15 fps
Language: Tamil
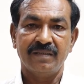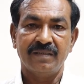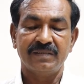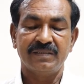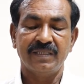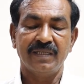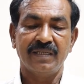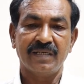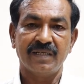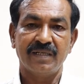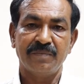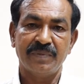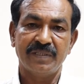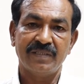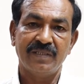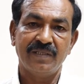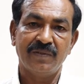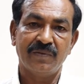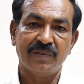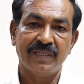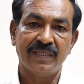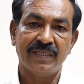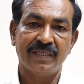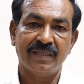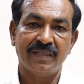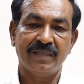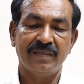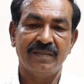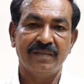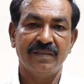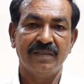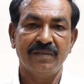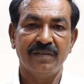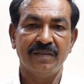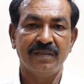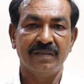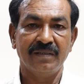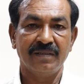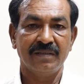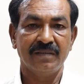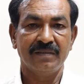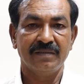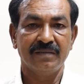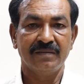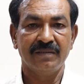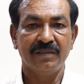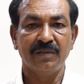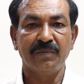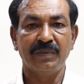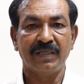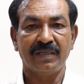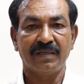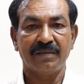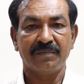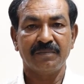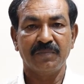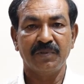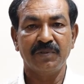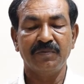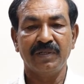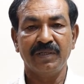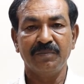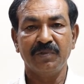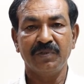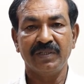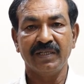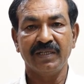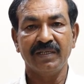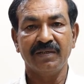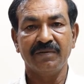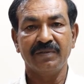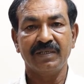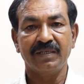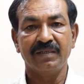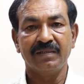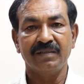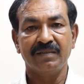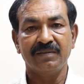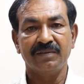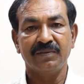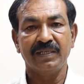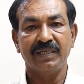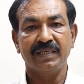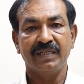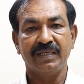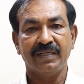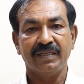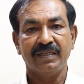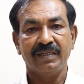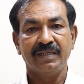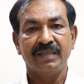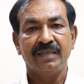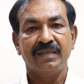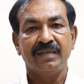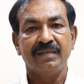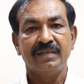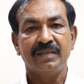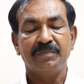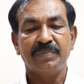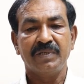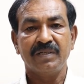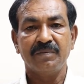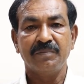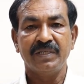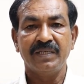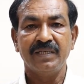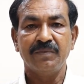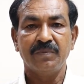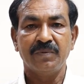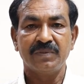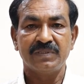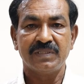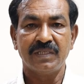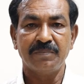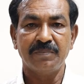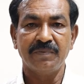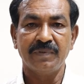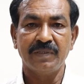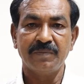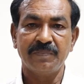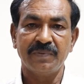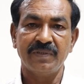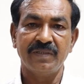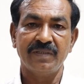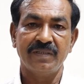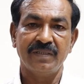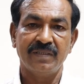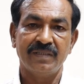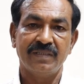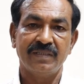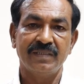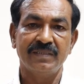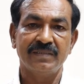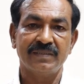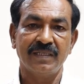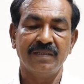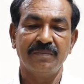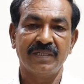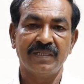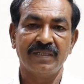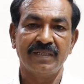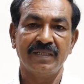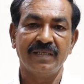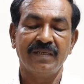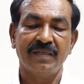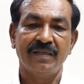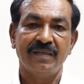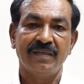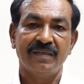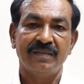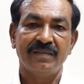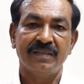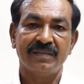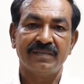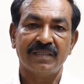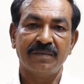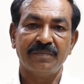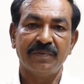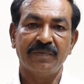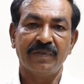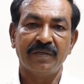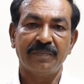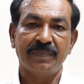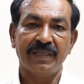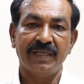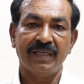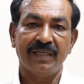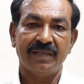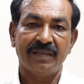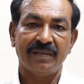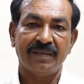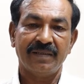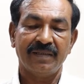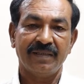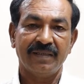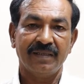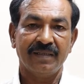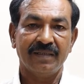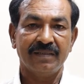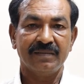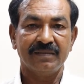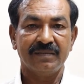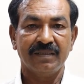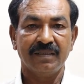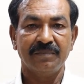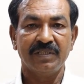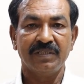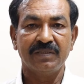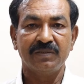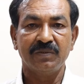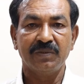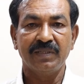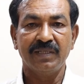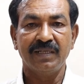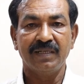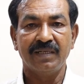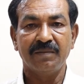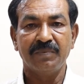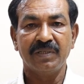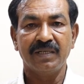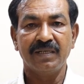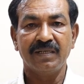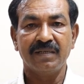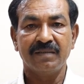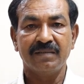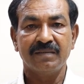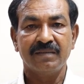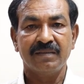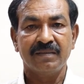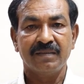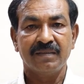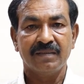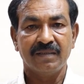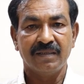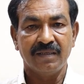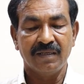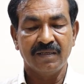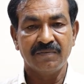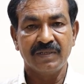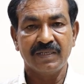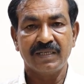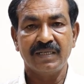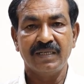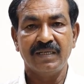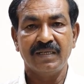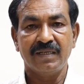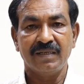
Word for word: அச்ச இலக்கண பத்ததியினுடைய நிறு நிறுவனர் மூர்த்தி ஐயா அவர்களினுடைய ஏற்பாட்டின்படி ஒரு சிறப்பு வகுப்பு இங்கு செயல்பட்டது இந்த சிறப்பு வகுப்பிலே நமது ஜோதிட நண்பர்கள் ஆர்வலர்கள்